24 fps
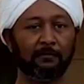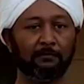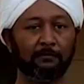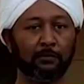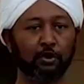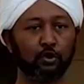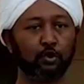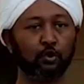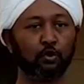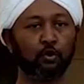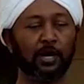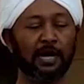
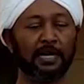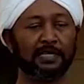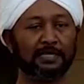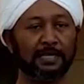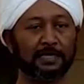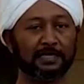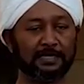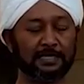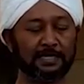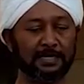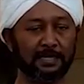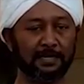بصورة
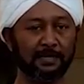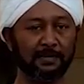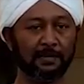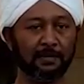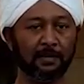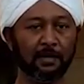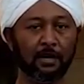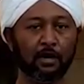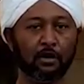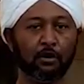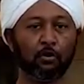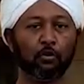أساسية
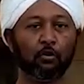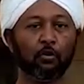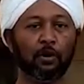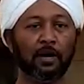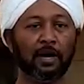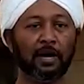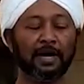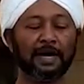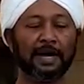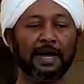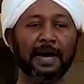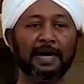
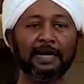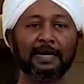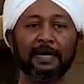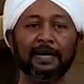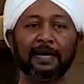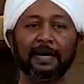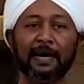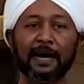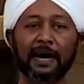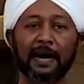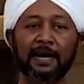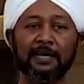وكان
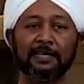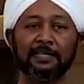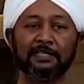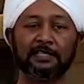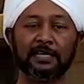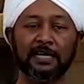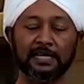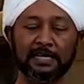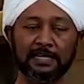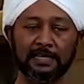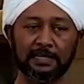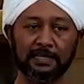لقاء
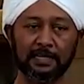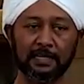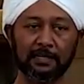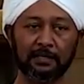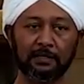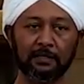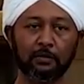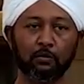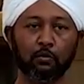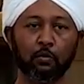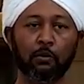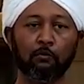
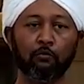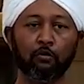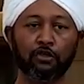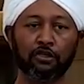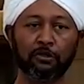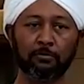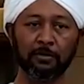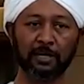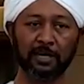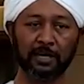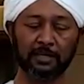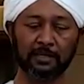جيدا
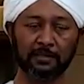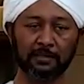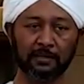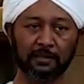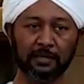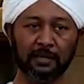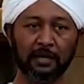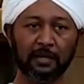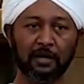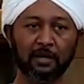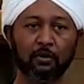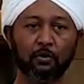ومثمرا
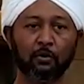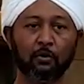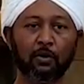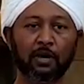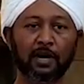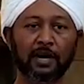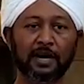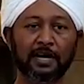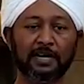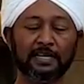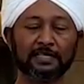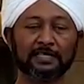
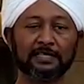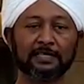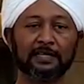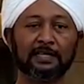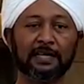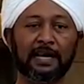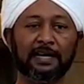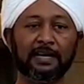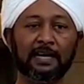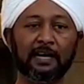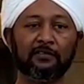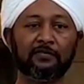
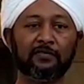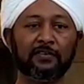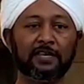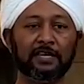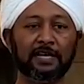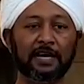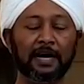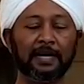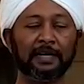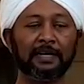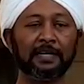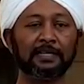واستطعنا
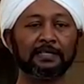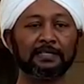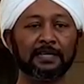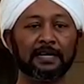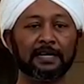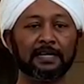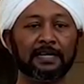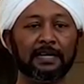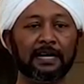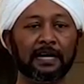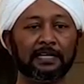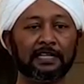فيه أن
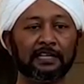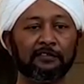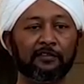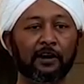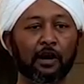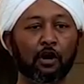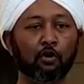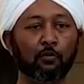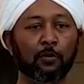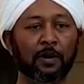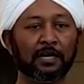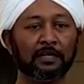نصل إلى
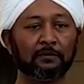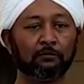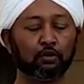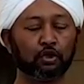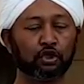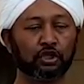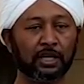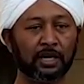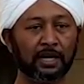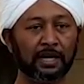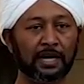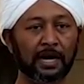تفاهمات
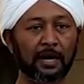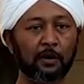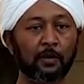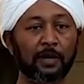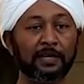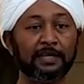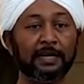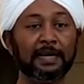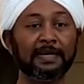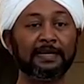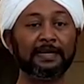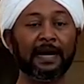مشتركة
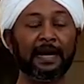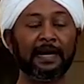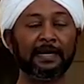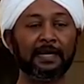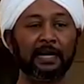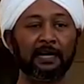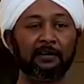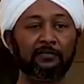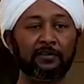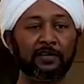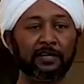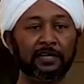وأن الاتحاد
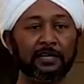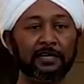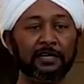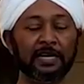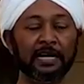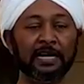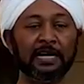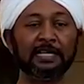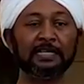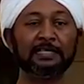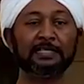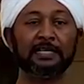الأفريقي
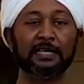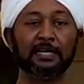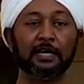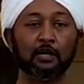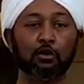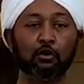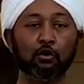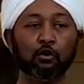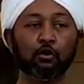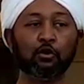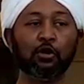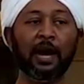
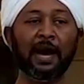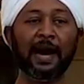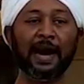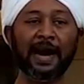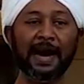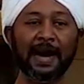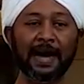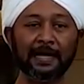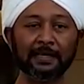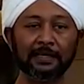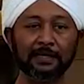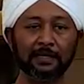سيكون
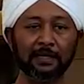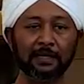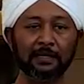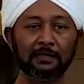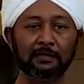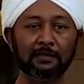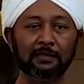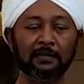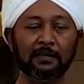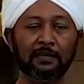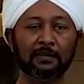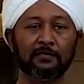
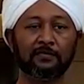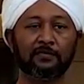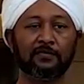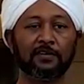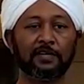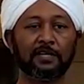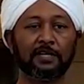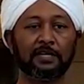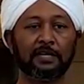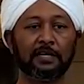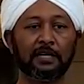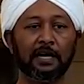حاضرا
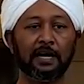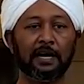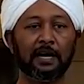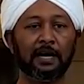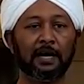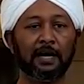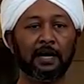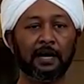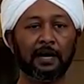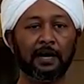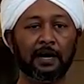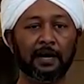في آه،
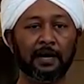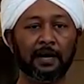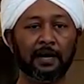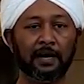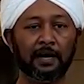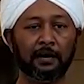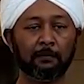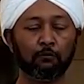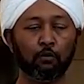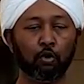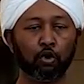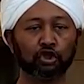
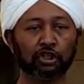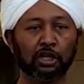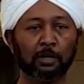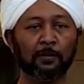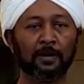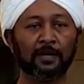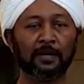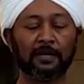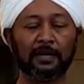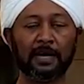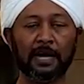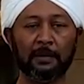آه،
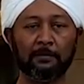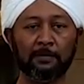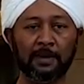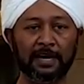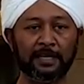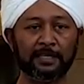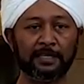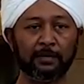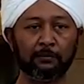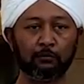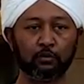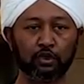مؤتمر
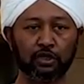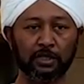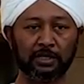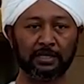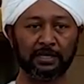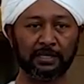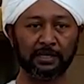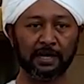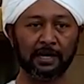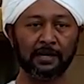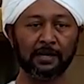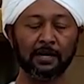المائدة
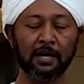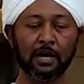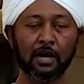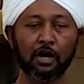المستديرة